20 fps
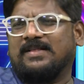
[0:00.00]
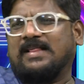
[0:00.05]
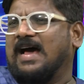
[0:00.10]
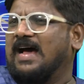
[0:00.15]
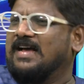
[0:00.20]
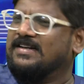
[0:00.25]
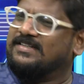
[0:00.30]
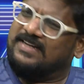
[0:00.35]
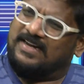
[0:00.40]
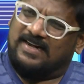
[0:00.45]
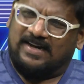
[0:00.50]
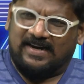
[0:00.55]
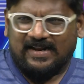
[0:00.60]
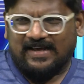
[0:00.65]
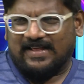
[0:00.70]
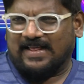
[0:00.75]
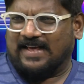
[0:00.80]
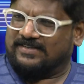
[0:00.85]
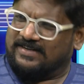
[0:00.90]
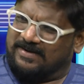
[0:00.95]
మీద ఆశ ఏం
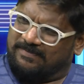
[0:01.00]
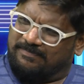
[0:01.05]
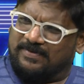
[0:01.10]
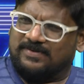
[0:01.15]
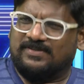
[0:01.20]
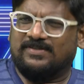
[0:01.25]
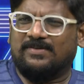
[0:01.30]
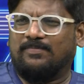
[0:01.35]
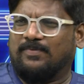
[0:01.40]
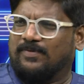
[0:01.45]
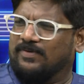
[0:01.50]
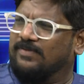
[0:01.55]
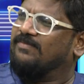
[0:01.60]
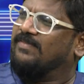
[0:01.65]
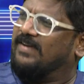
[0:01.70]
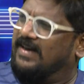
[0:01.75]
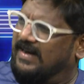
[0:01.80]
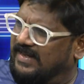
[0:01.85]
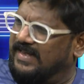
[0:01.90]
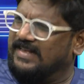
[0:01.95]
లేదు అసలు ఎప్పటి నుంచో
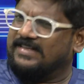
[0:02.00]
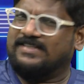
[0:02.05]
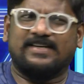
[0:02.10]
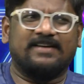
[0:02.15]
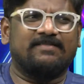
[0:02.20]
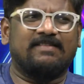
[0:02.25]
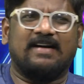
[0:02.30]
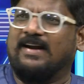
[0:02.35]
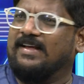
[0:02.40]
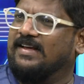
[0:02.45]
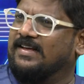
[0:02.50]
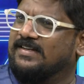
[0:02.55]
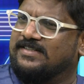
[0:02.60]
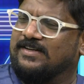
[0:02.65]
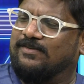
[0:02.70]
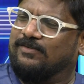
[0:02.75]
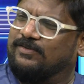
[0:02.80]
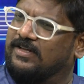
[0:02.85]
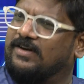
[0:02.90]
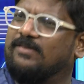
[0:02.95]
వీడికి ఇచ్చే వాడికి
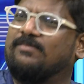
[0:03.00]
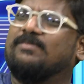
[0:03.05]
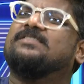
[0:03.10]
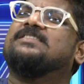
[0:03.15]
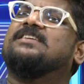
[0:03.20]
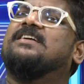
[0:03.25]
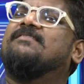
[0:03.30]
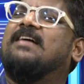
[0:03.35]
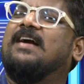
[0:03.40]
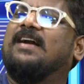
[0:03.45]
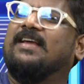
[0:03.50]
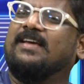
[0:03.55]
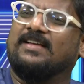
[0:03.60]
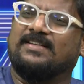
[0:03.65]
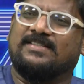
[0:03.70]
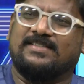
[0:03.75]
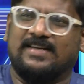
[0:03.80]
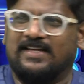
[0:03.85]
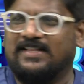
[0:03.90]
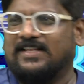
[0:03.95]
ఇచ్చే ఉత్తరం వచ్చినా వాడికి
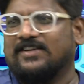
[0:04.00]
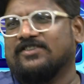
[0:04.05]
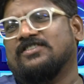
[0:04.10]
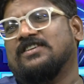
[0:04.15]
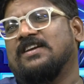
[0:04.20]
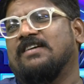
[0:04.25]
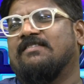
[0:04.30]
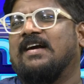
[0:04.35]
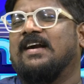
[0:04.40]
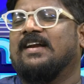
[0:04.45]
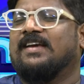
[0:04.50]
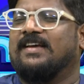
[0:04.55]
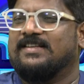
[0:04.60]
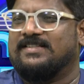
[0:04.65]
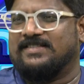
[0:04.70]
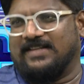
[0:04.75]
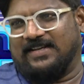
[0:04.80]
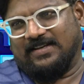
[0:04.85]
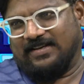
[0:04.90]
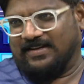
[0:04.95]
ఇచ్చే ఇది వచ్చినా వాడికి
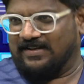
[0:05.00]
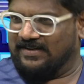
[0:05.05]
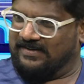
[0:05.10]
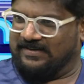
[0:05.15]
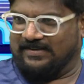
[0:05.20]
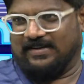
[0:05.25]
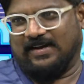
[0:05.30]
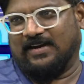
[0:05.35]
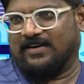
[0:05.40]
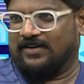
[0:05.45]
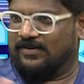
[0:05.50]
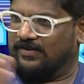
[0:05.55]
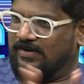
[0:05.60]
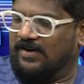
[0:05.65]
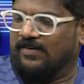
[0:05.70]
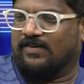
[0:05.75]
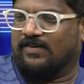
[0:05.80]
ఇచ్చే అంటూనే